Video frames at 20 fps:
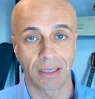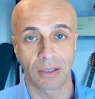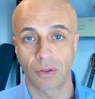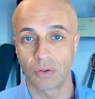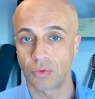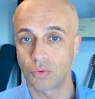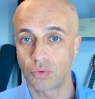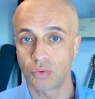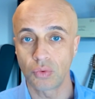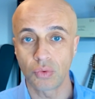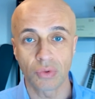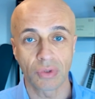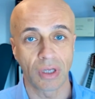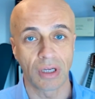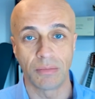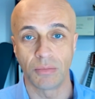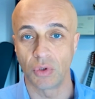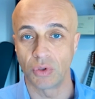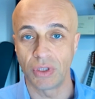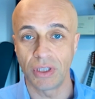con tutte le
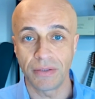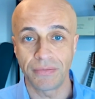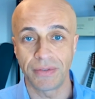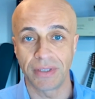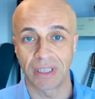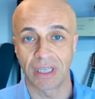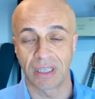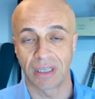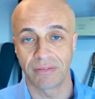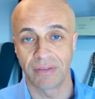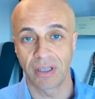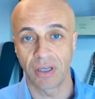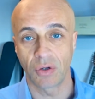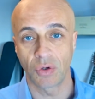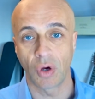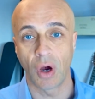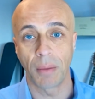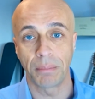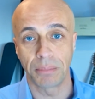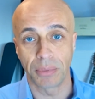modifiche che
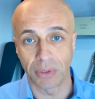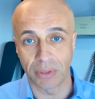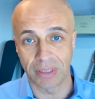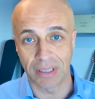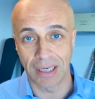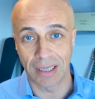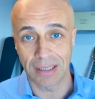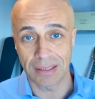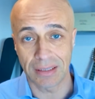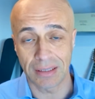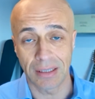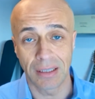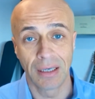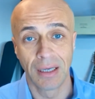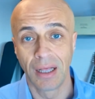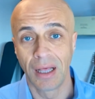vengono apportate